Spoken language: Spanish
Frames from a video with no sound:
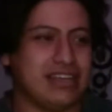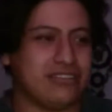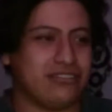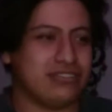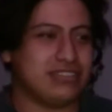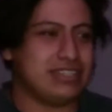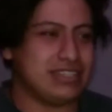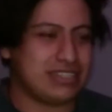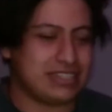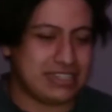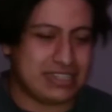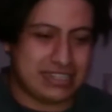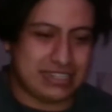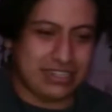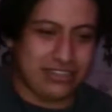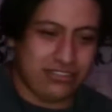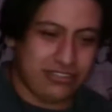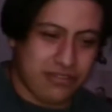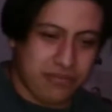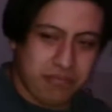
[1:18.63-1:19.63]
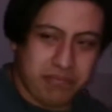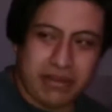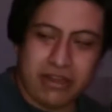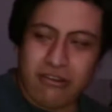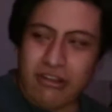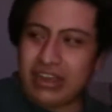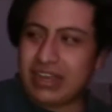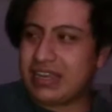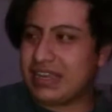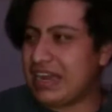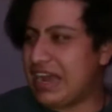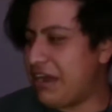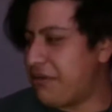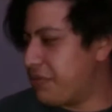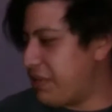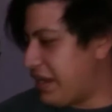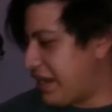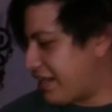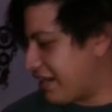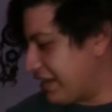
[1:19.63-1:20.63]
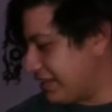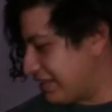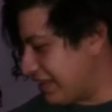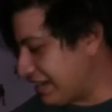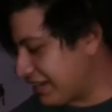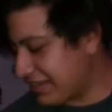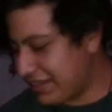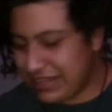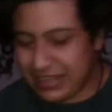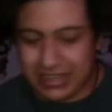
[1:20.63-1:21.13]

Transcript: O sea, tú estás echándote un palo acá, una rata